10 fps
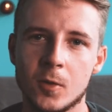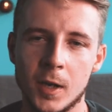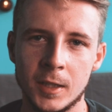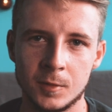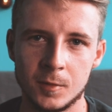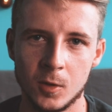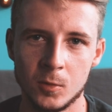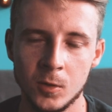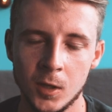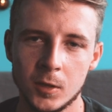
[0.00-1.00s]
w kolejnym
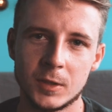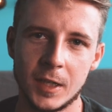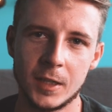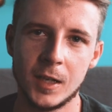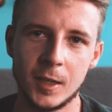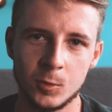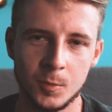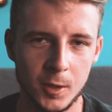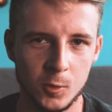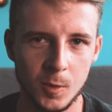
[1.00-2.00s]
vlogu z serii
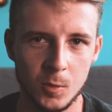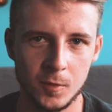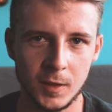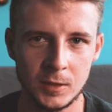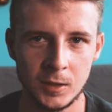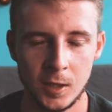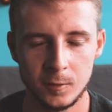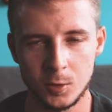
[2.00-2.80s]
Lightroom by Kubełkowaty,